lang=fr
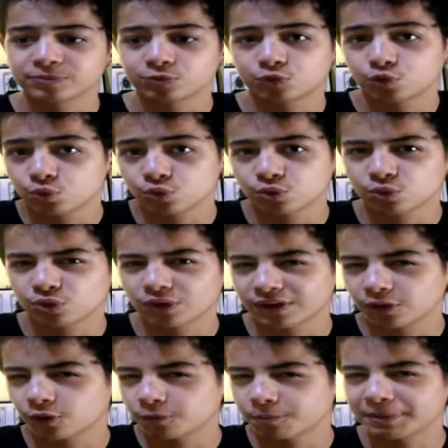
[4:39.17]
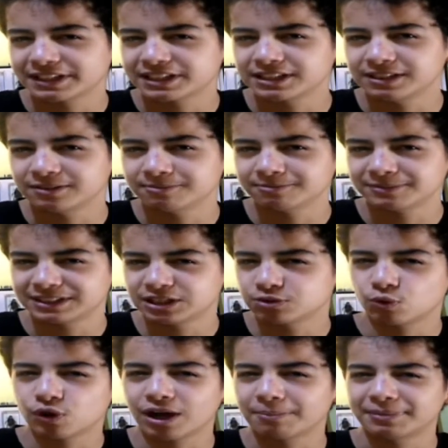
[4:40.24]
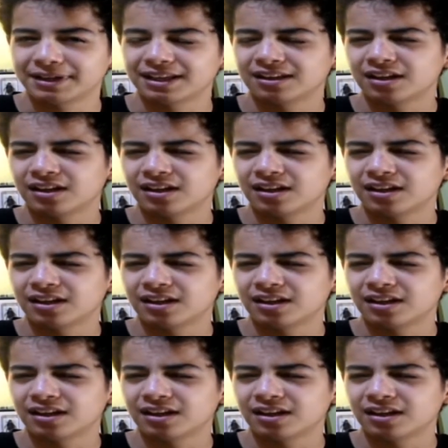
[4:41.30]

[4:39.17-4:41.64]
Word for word: Du euh, repachi, si je m'en rappelle.